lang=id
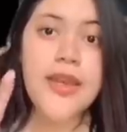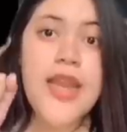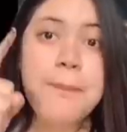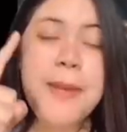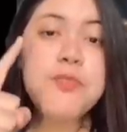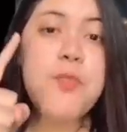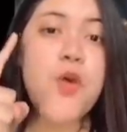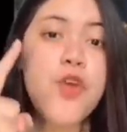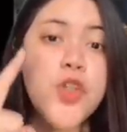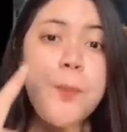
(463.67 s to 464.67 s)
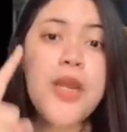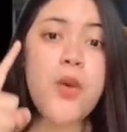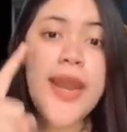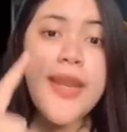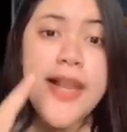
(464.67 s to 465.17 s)
Nah pas mau foto
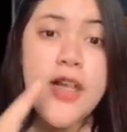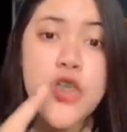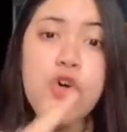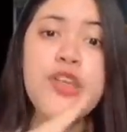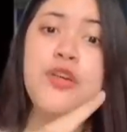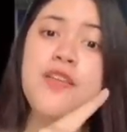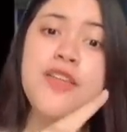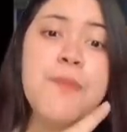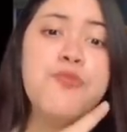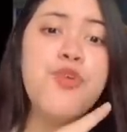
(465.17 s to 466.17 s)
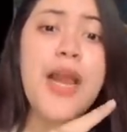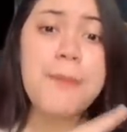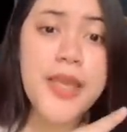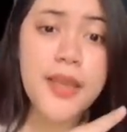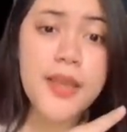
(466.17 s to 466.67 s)
prewedding cowoknya udah siap dua
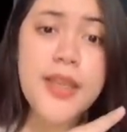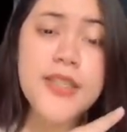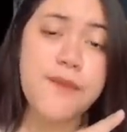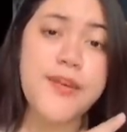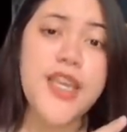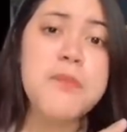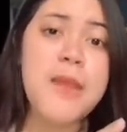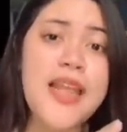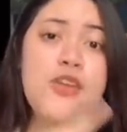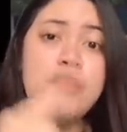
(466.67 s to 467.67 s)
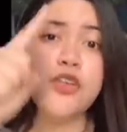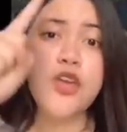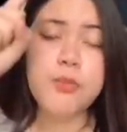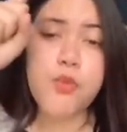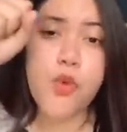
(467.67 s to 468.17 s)
rapi kayak gini ceweknya malah
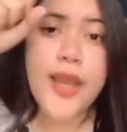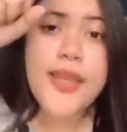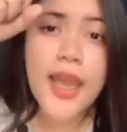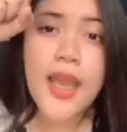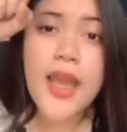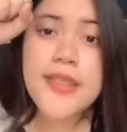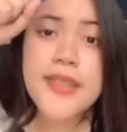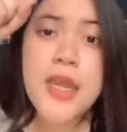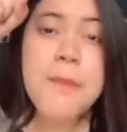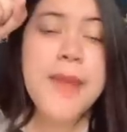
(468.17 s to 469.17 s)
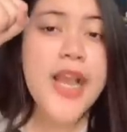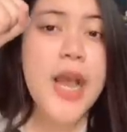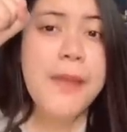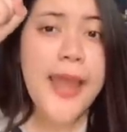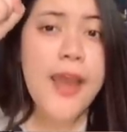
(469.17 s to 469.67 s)
nyorek-nyorek mukanya jadi make
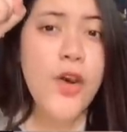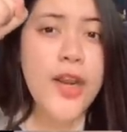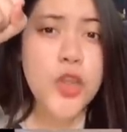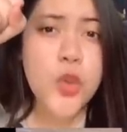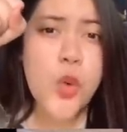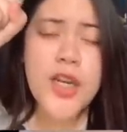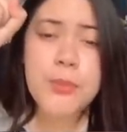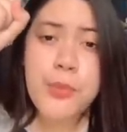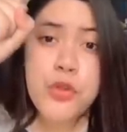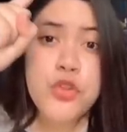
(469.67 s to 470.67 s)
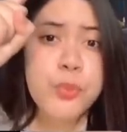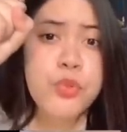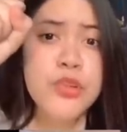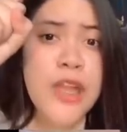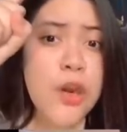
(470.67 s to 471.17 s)
up kayak orang tua 60-70
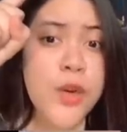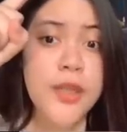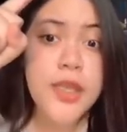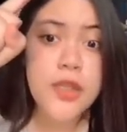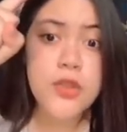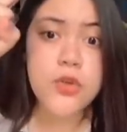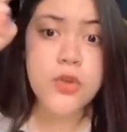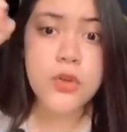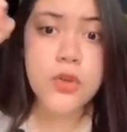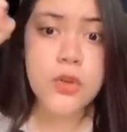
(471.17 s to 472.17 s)
tahunan gitu.